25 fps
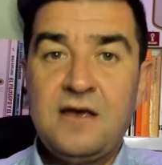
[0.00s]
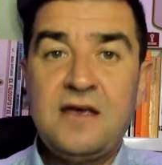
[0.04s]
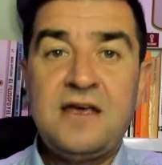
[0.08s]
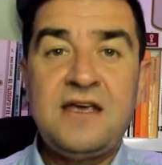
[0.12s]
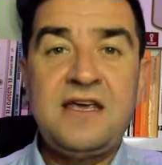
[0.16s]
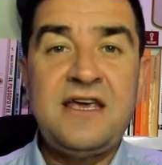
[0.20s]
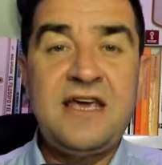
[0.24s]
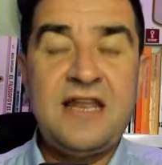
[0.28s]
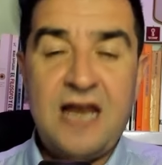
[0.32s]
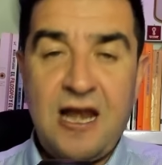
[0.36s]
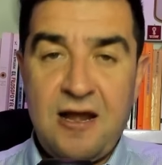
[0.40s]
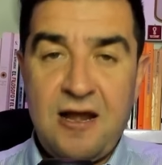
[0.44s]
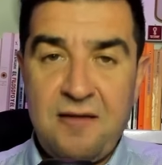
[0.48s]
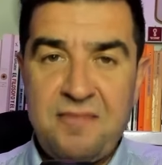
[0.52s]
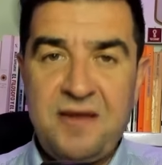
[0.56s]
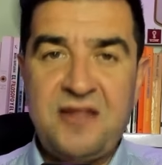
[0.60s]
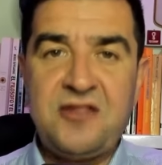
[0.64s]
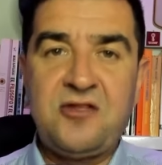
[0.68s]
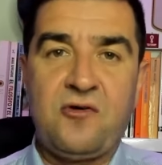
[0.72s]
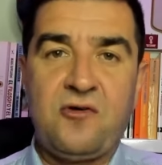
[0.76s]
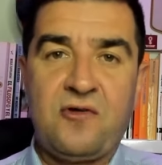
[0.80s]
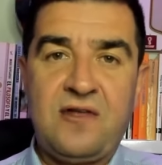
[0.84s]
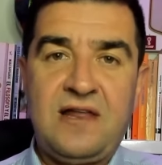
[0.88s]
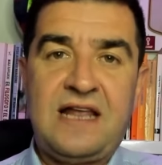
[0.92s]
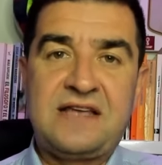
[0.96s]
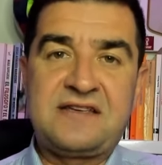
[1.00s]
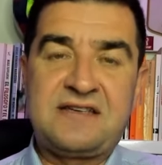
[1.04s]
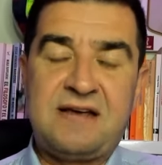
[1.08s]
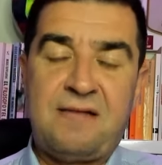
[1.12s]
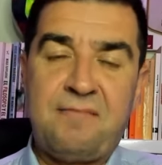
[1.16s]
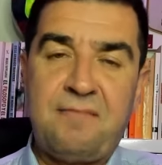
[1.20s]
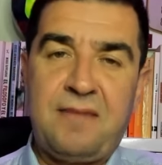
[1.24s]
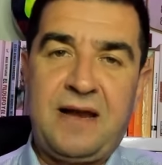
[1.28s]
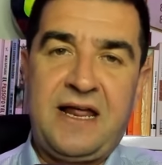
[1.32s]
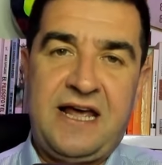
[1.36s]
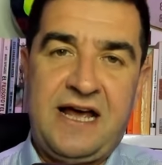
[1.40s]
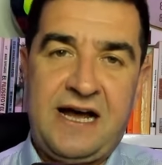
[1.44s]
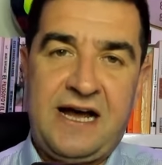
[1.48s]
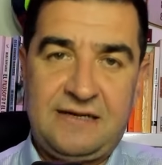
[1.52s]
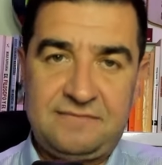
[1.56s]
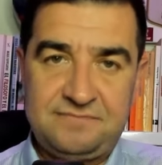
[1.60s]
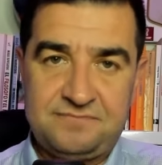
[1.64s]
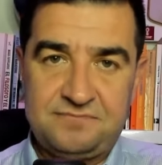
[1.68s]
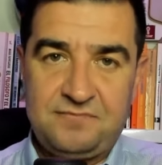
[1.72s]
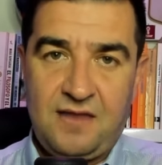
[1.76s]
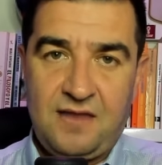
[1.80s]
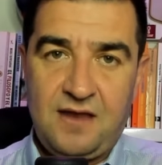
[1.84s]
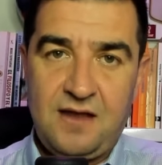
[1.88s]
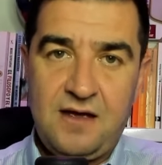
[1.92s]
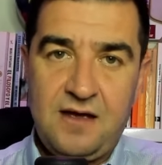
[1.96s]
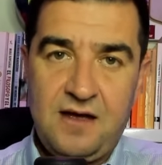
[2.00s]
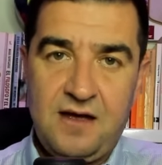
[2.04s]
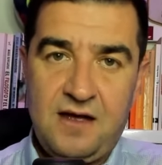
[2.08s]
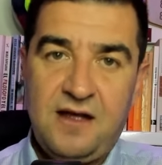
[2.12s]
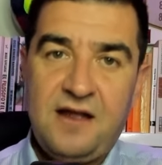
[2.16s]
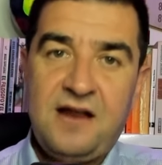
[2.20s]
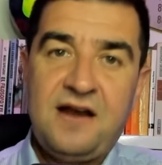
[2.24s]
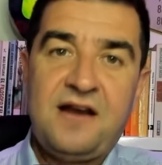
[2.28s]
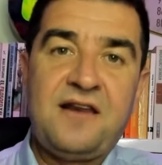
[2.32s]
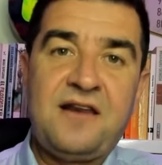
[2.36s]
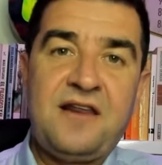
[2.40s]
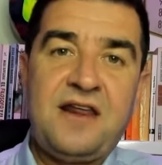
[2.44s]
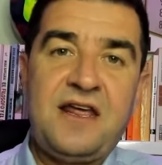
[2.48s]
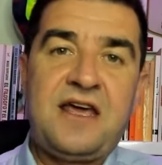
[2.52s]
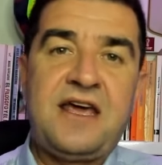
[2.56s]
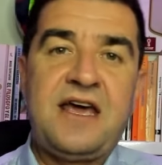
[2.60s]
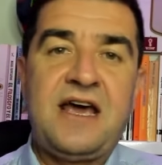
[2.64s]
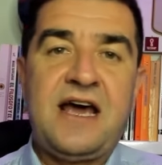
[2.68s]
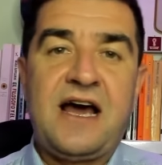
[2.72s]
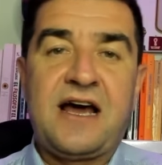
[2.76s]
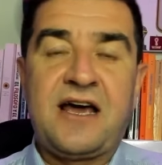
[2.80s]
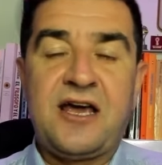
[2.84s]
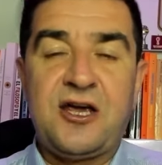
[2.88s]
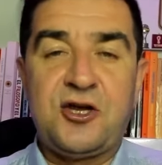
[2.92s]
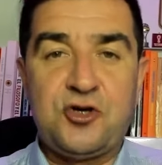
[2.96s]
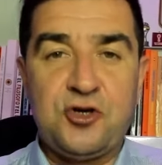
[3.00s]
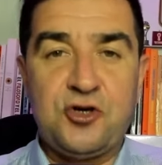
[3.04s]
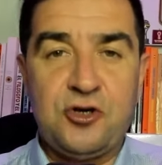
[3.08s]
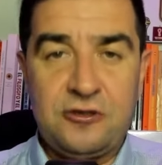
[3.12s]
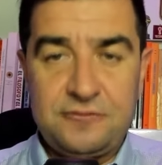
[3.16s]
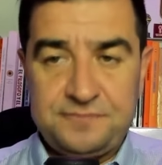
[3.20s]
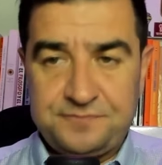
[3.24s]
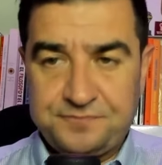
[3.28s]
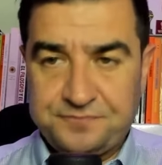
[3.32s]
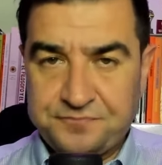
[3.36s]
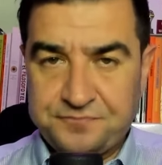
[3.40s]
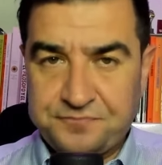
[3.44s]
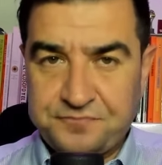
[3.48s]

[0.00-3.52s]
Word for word: y en el medio de la asamblea rige aquello